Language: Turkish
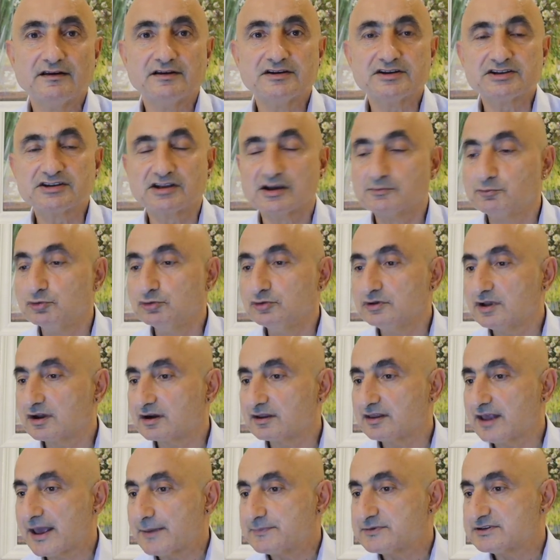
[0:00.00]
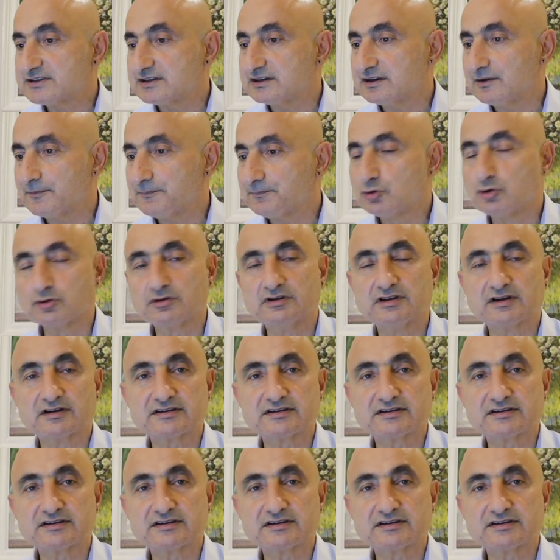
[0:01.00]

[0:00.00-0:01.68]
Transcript: İşte bunların hepsi Türk